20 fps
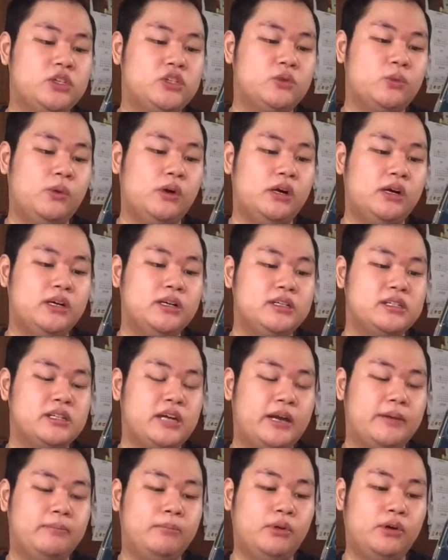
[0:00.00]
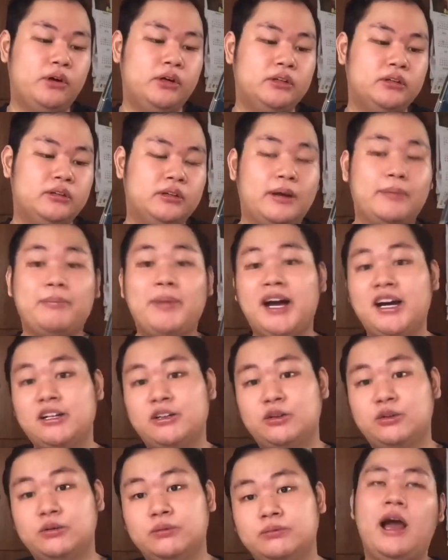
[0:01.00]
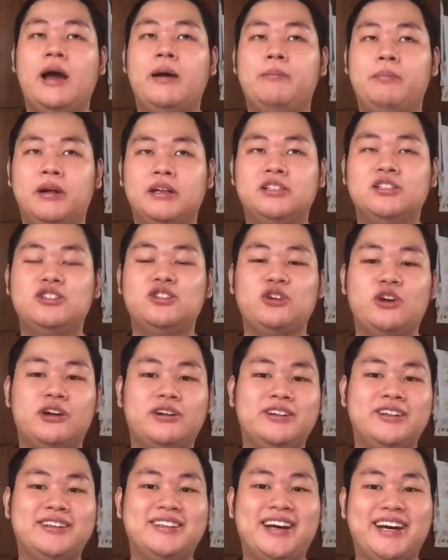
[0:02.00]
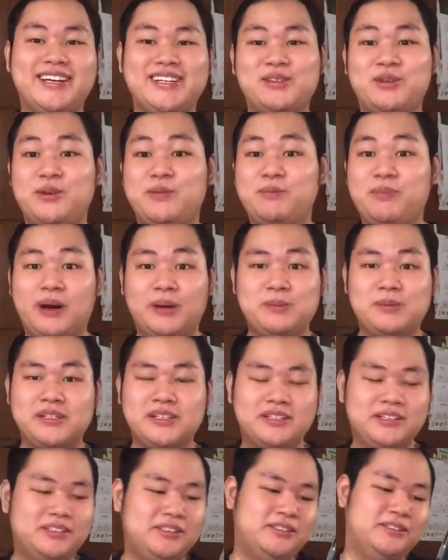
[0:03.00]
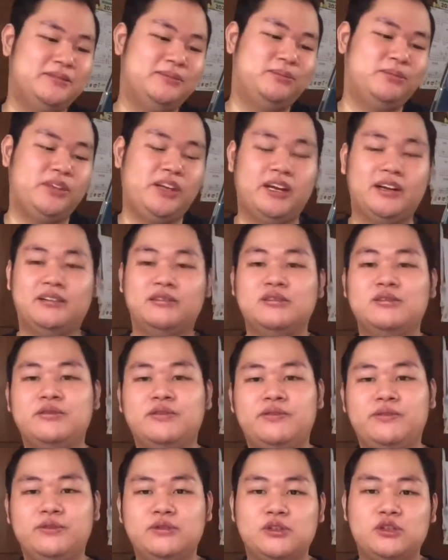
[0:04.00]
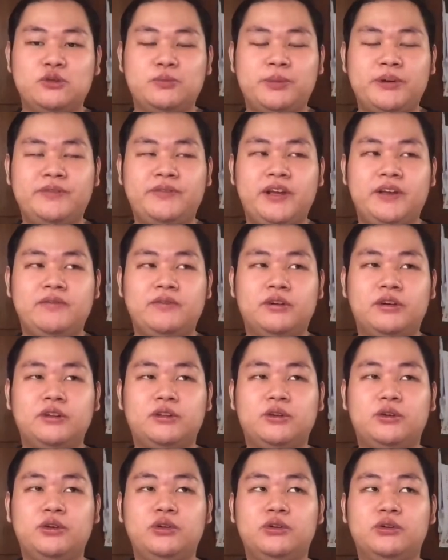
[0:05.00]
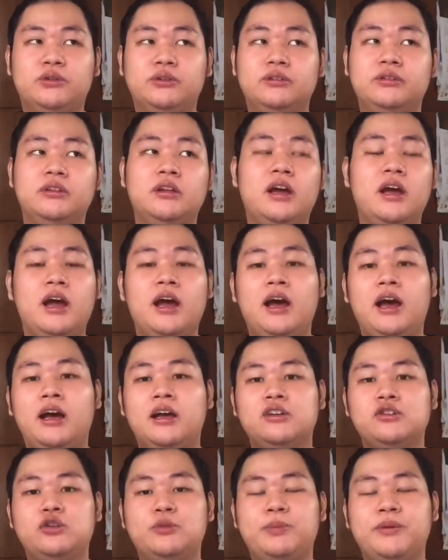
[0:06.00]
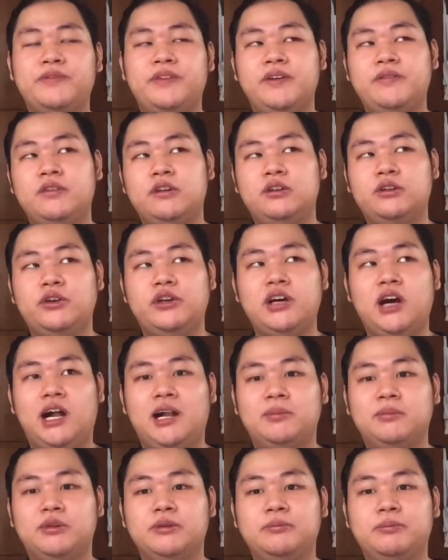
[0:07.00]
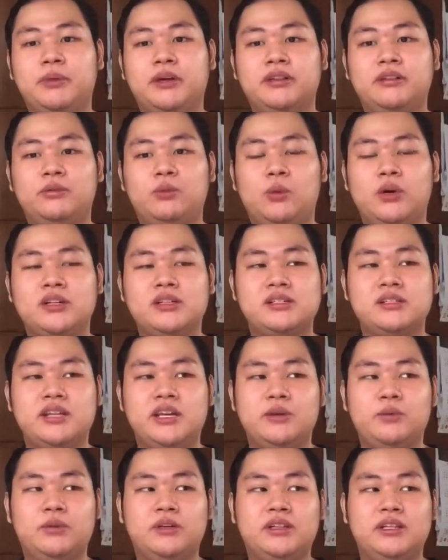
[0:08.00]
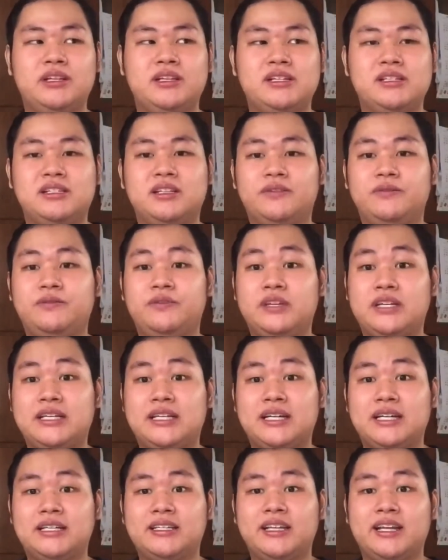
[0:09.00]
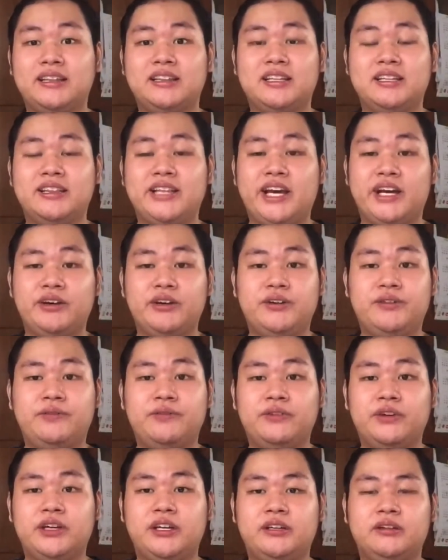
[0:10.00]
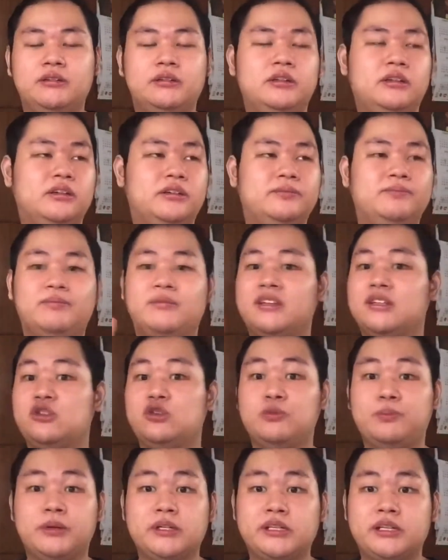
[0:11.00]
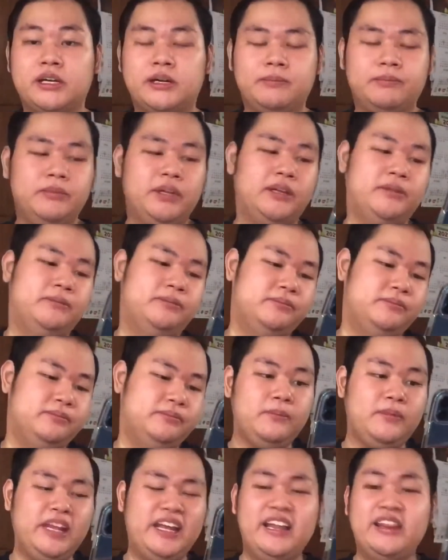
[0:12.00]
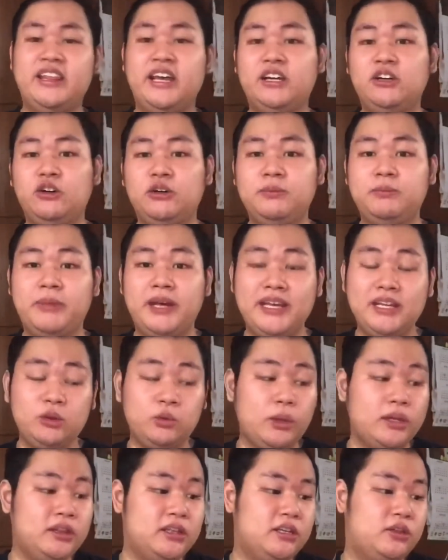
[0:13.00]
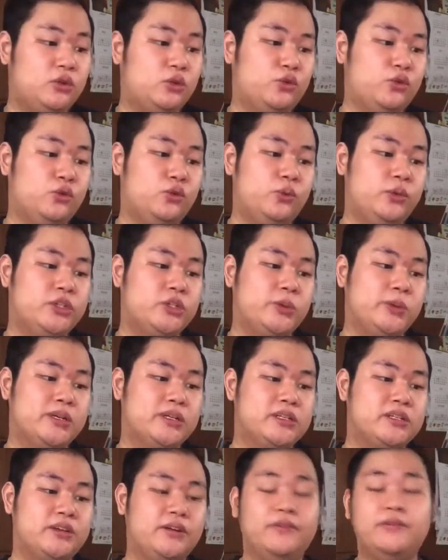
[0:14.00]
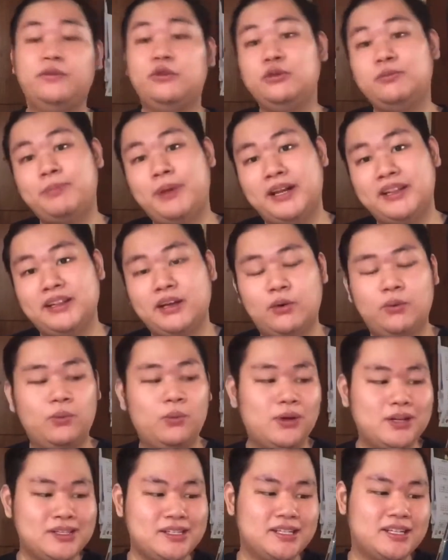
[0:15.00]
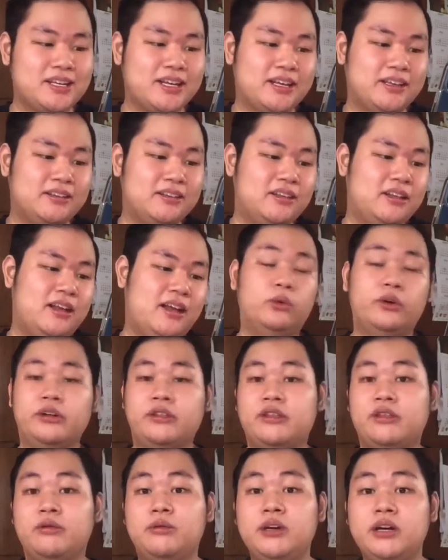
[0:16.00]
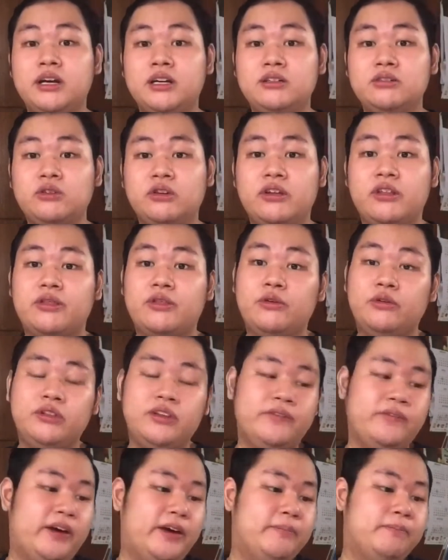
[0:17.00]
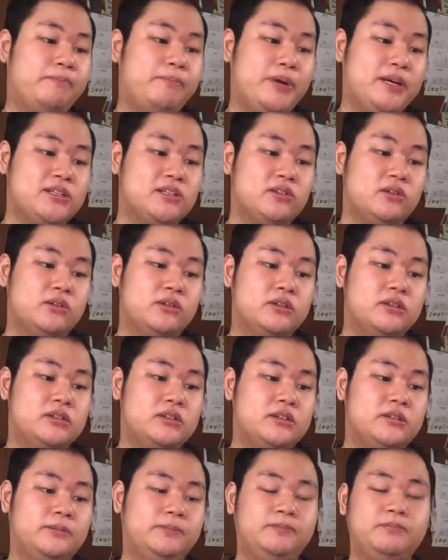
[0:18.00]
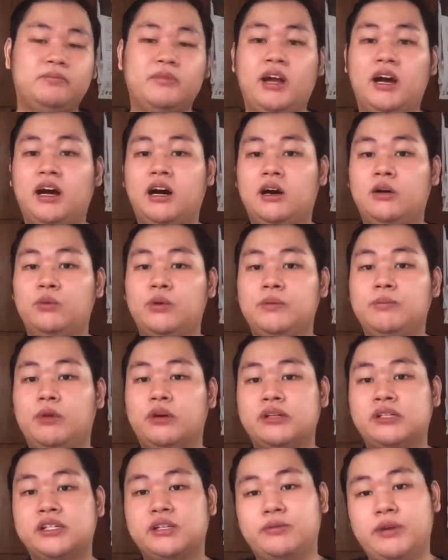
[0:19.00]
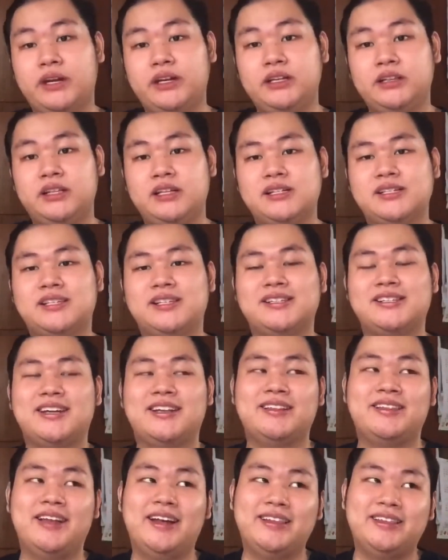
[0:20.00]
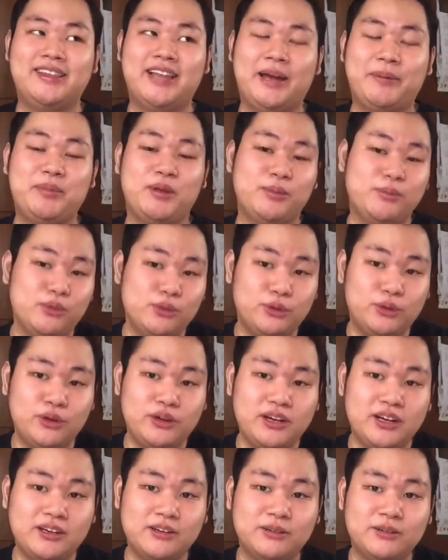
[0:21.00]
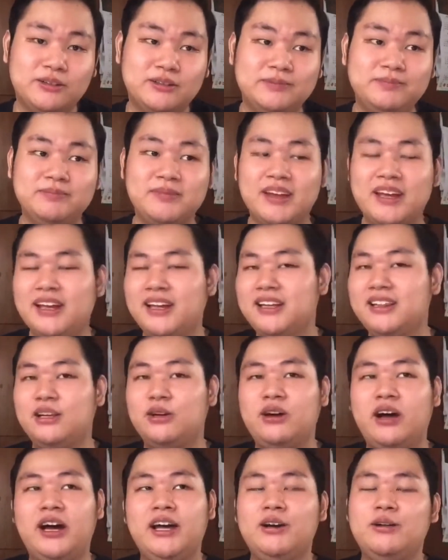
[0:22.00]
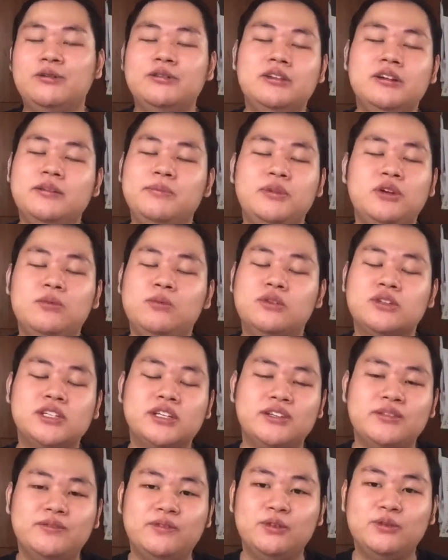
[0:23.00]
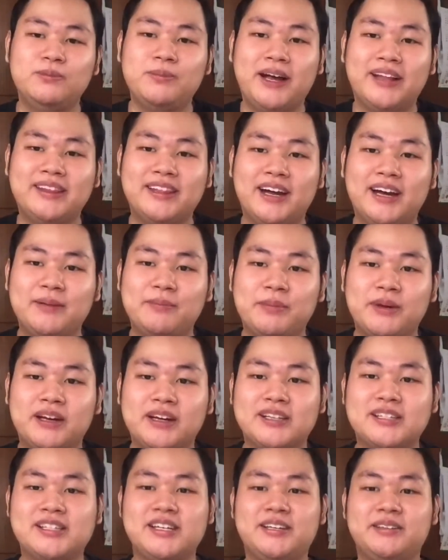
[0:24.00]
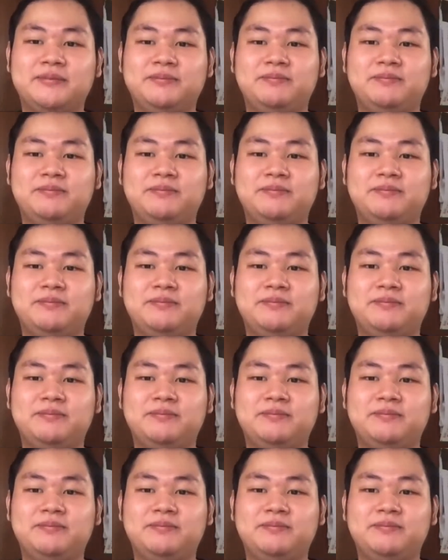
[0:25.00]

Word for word: was, I bought Magnum. Belgian chocolate ice cream popsicle. Yeah, super favorite ko yun. Super favorite ko yung almond, but once they released the vegan and the dairy-free, oh, super sarap din. Then on May 22, which was Food Panda once again, worth 335 pesos, uh, we bought Serenity since at that time nabudol ako. Ayaw ko talaga binubuksan yung Food Panda app eh, kasi